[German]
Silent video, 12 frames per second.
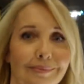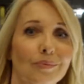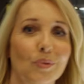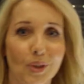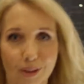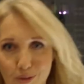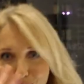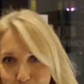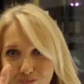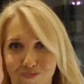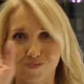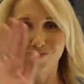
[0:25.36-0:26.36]
für mein
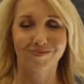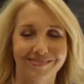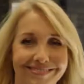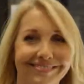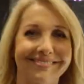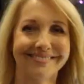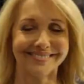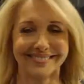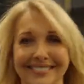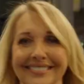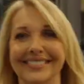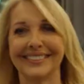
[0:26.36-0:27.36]
Magazin Look
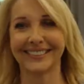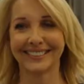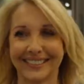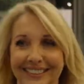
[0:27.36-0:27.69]
treffe ich die